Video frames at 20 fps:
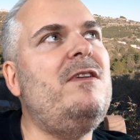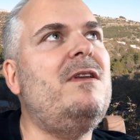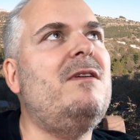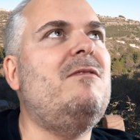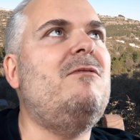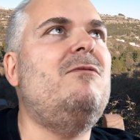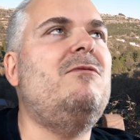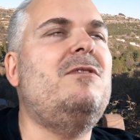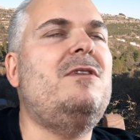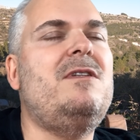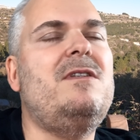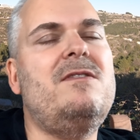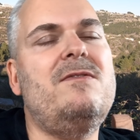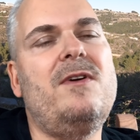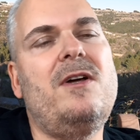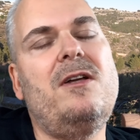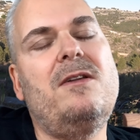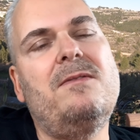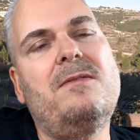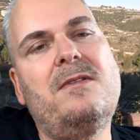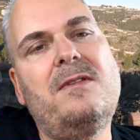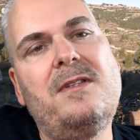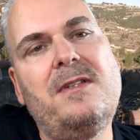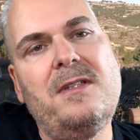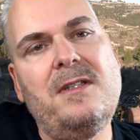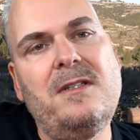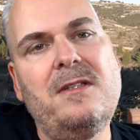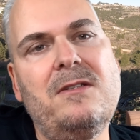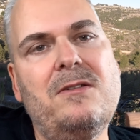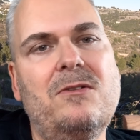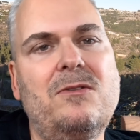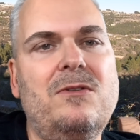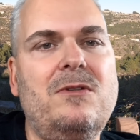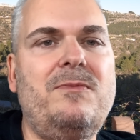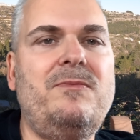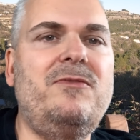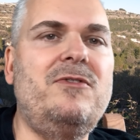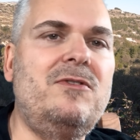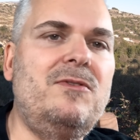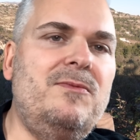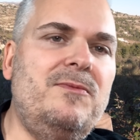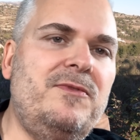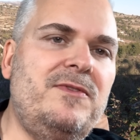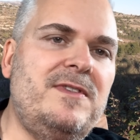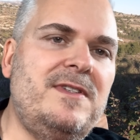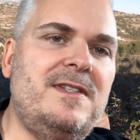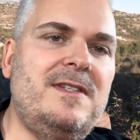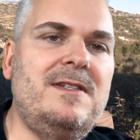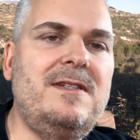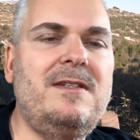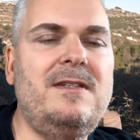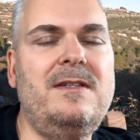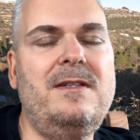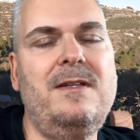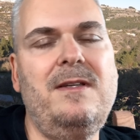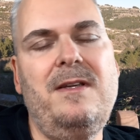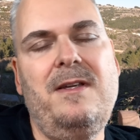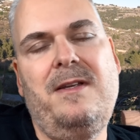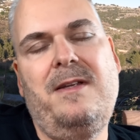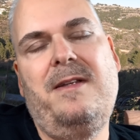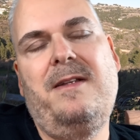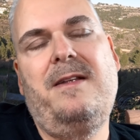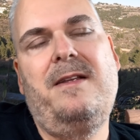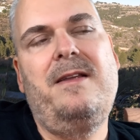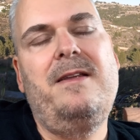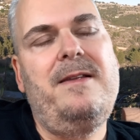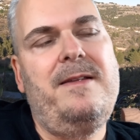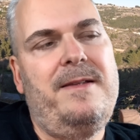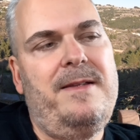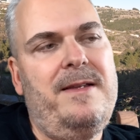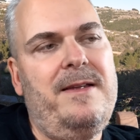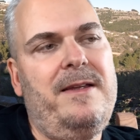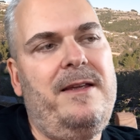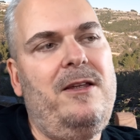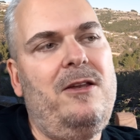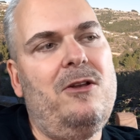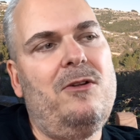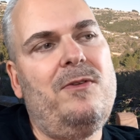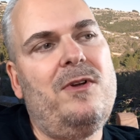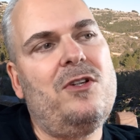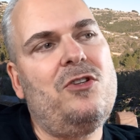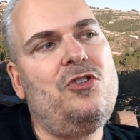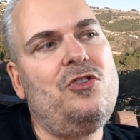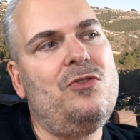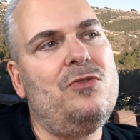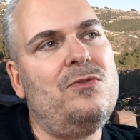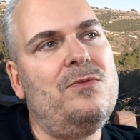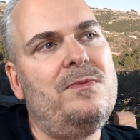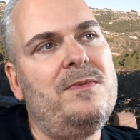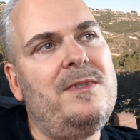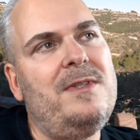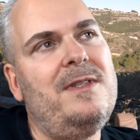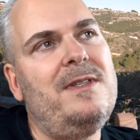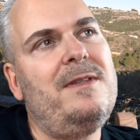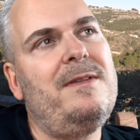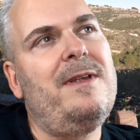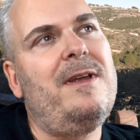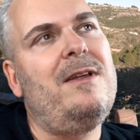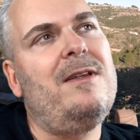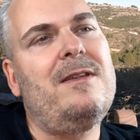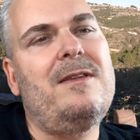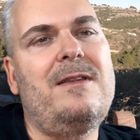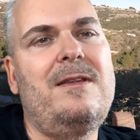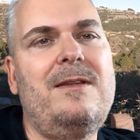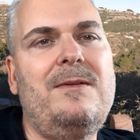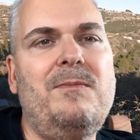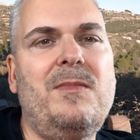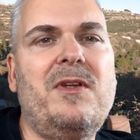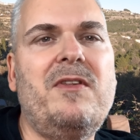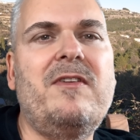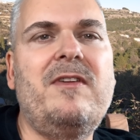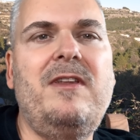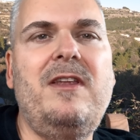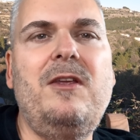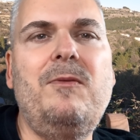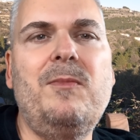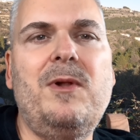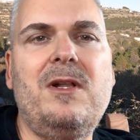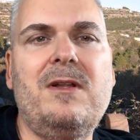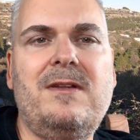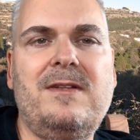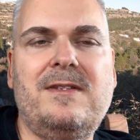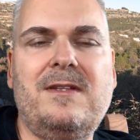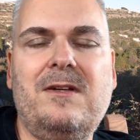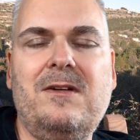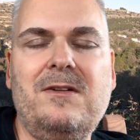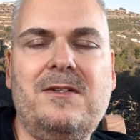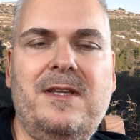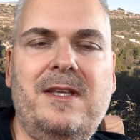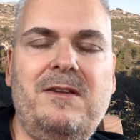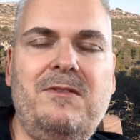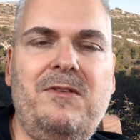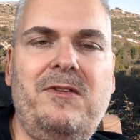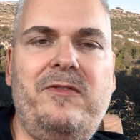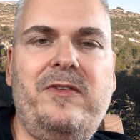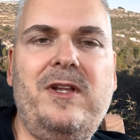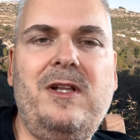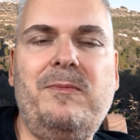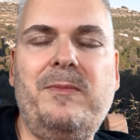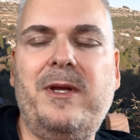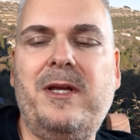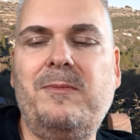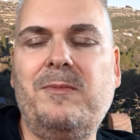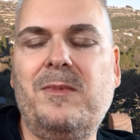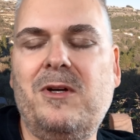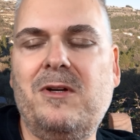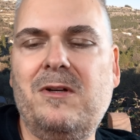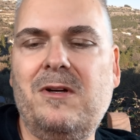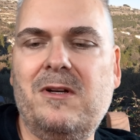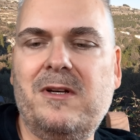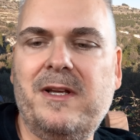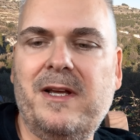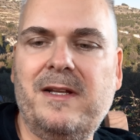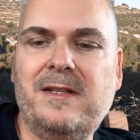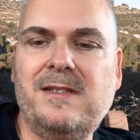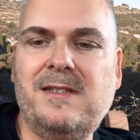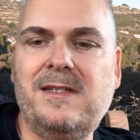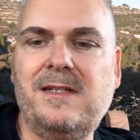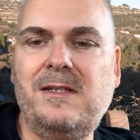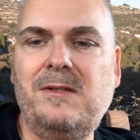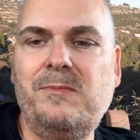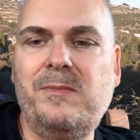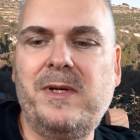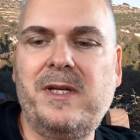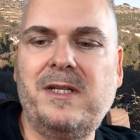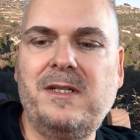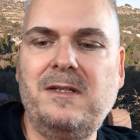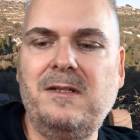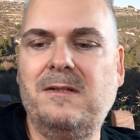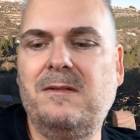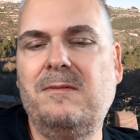wie 120, 150 Kilowattstunden hat Musk nicht mal gesagt, irgendwie viel mehr macht gar keinen Sinn mehr.